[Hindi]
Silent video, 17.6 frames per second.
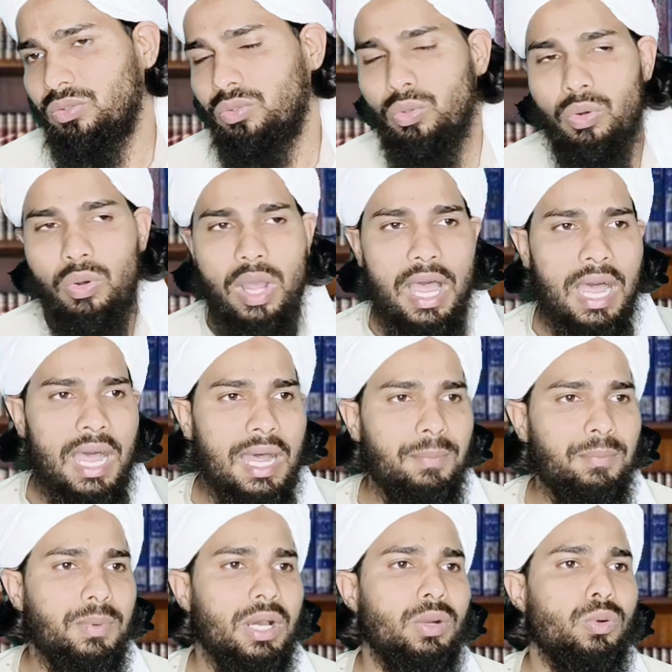तो
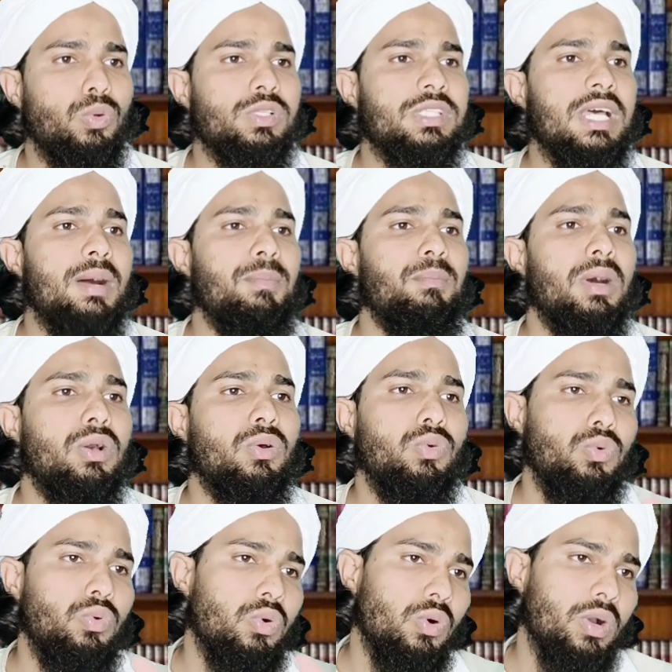आपका रोज़ा
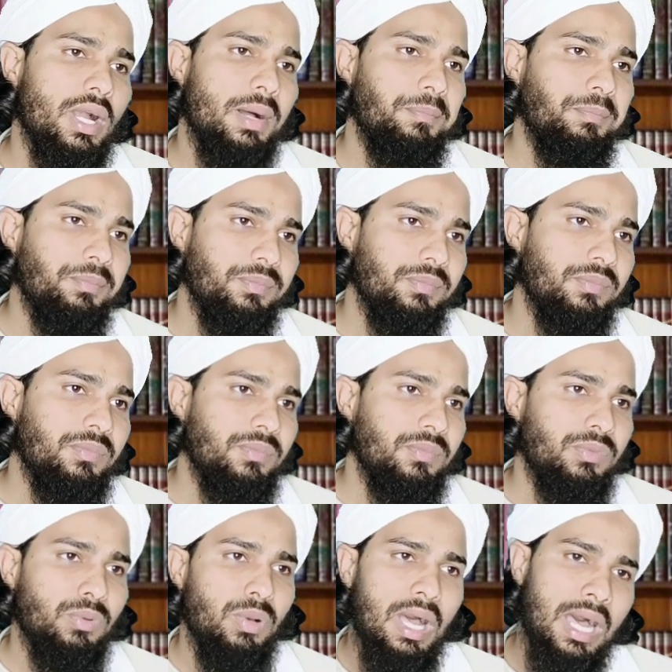मकरू होगा
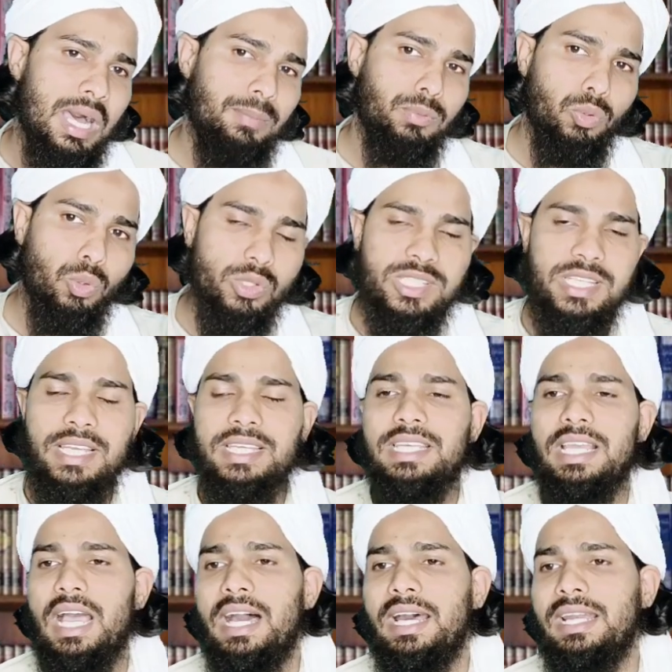तो आप रोज़े
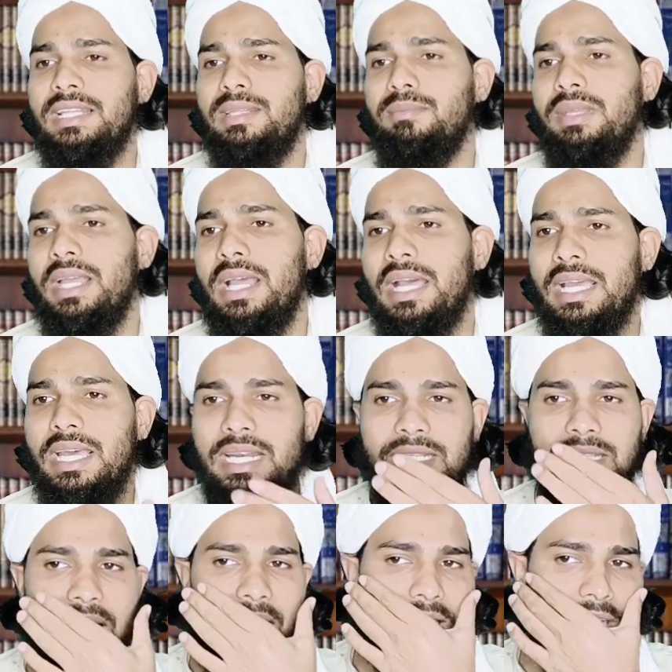की हालत में
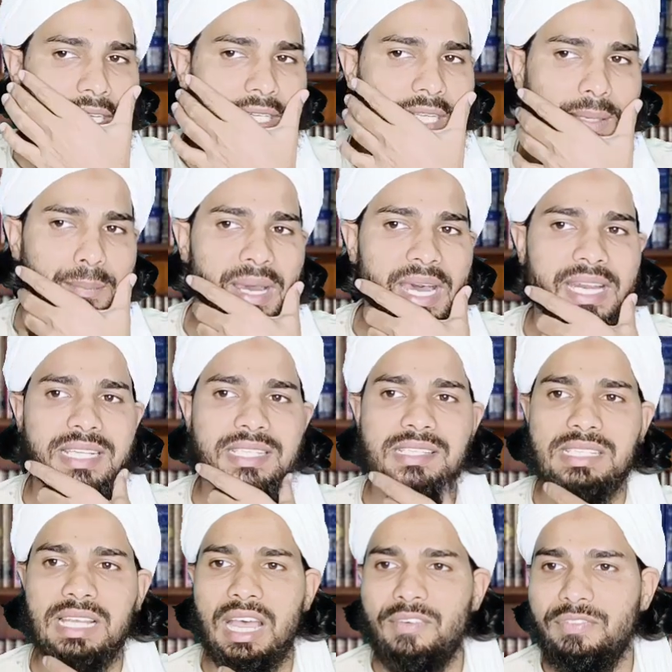अगर दाढ़ी के बाल
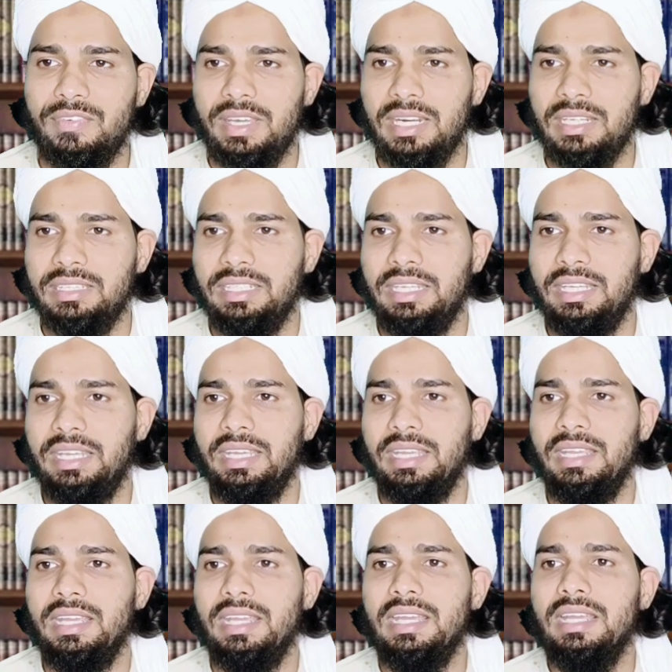साफ करते
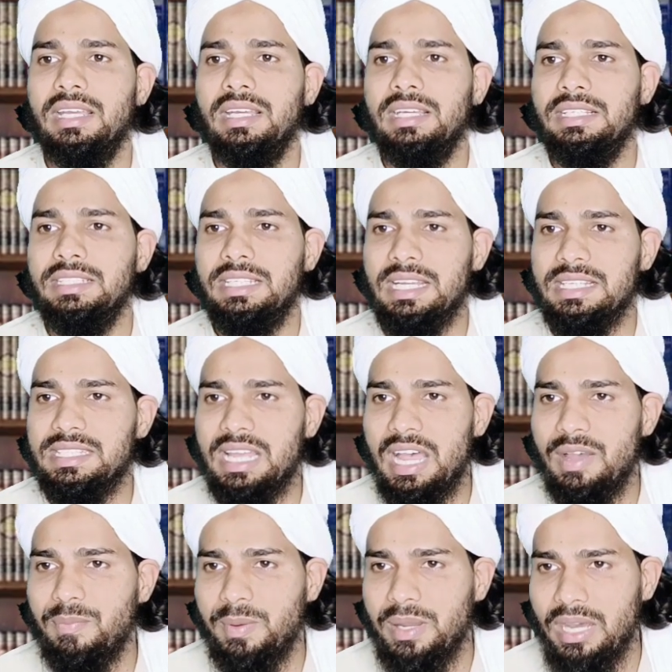हैं या
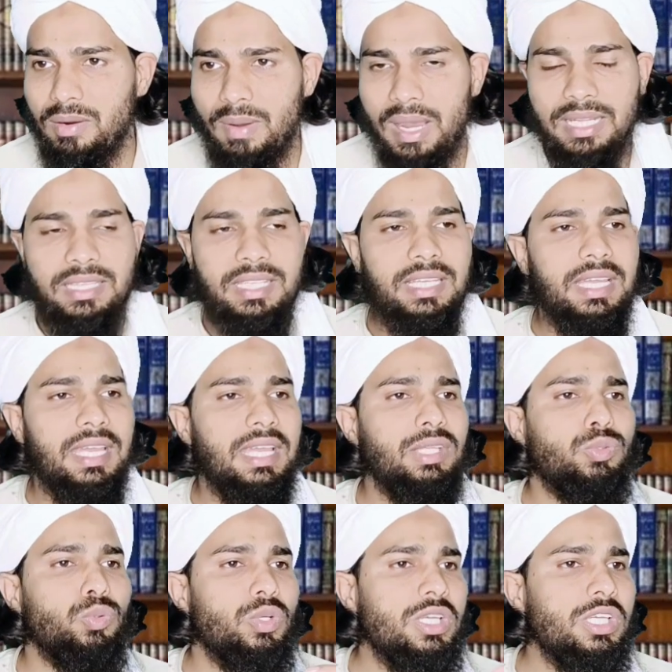साफ करवाते
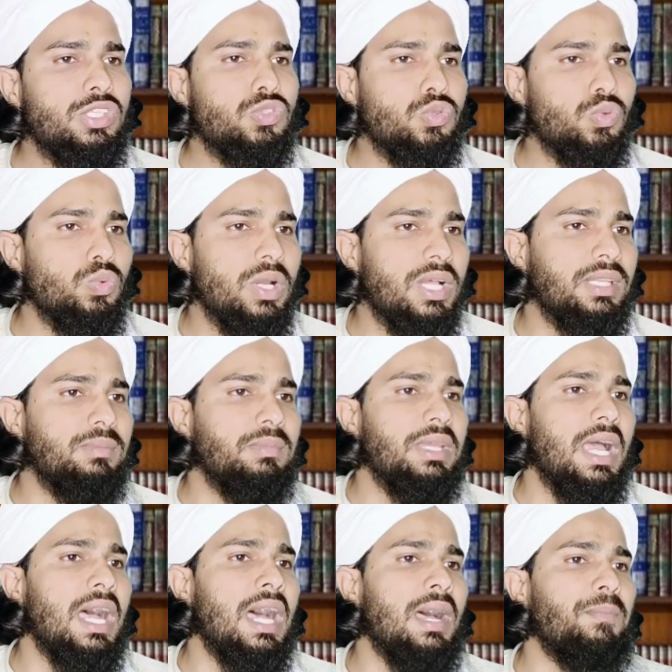हैं तो इस सूरत
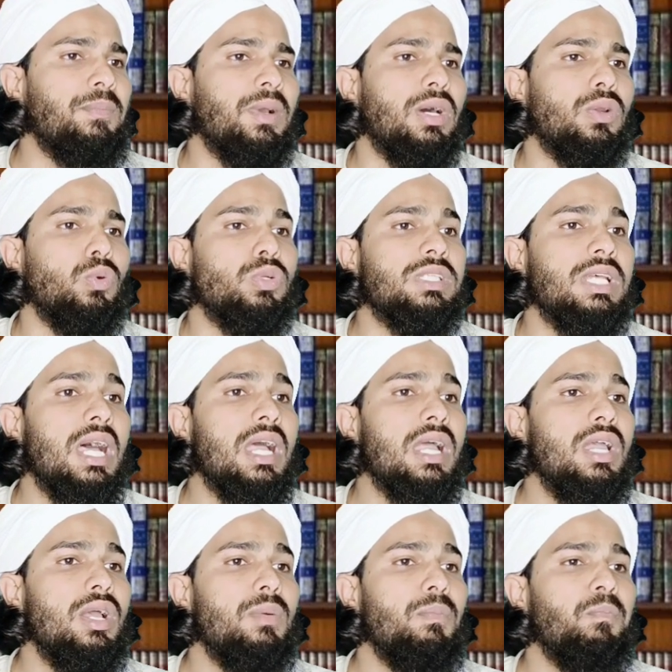में आपका रोजा
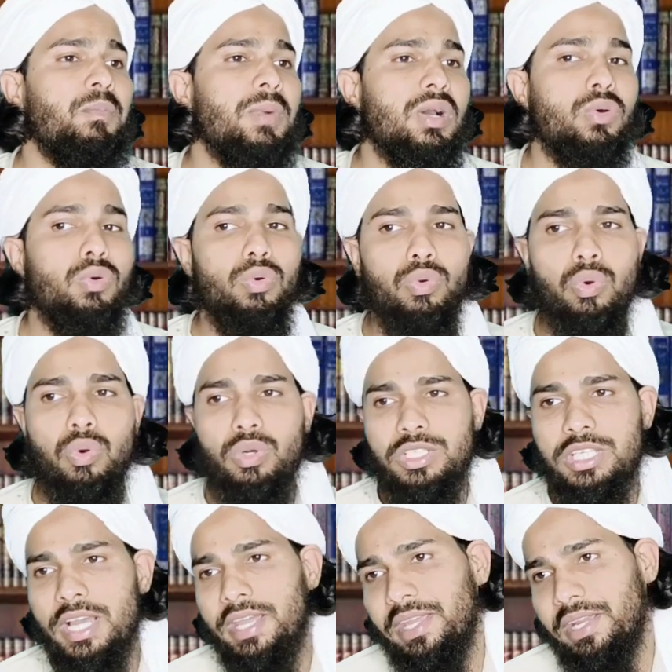मकरू
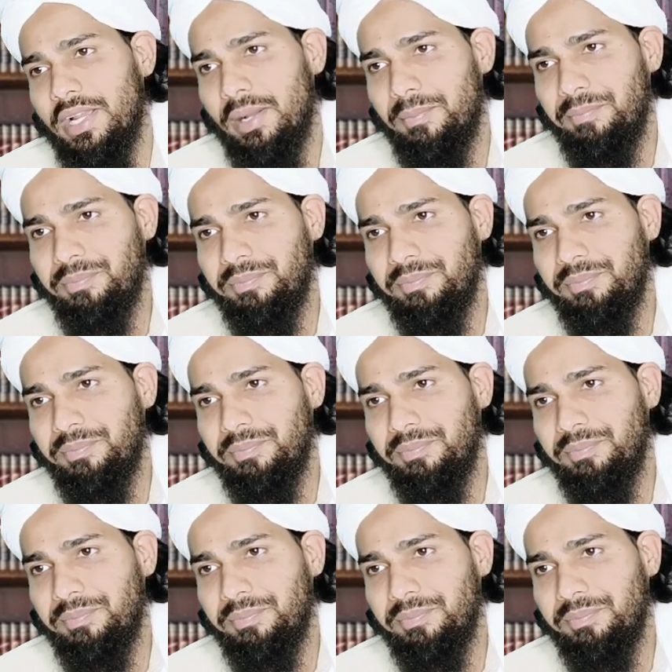हो जाएगा